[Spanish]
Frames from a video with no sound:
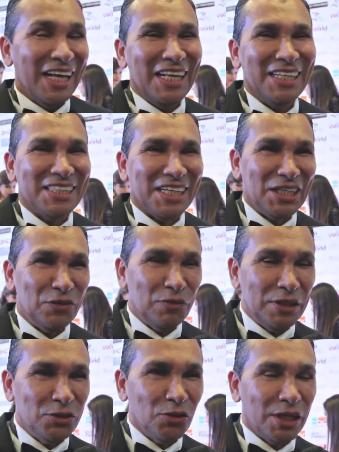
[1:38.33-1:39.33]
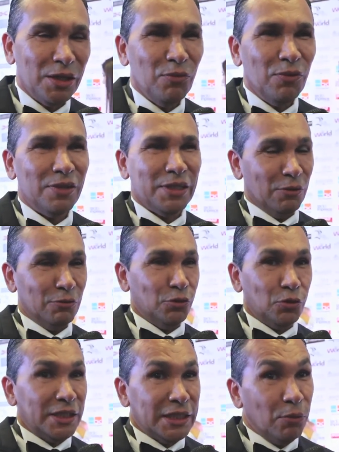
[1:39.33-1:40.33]
El sacrificio que,
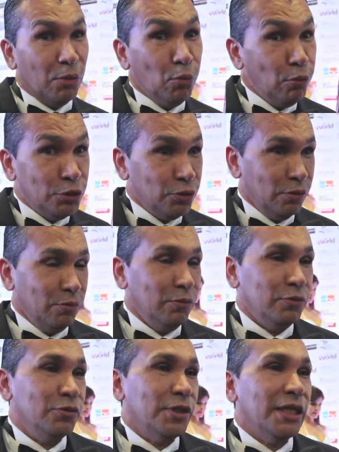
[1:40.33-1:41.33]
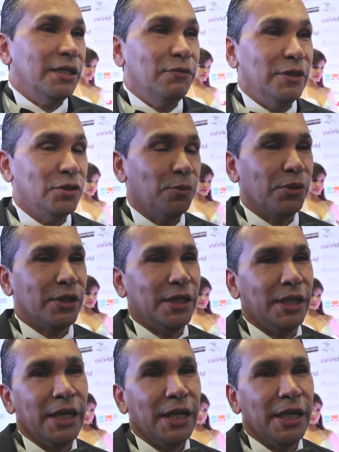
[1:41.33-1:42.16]
nosotros hacemos mucho, mucho sacrificio porque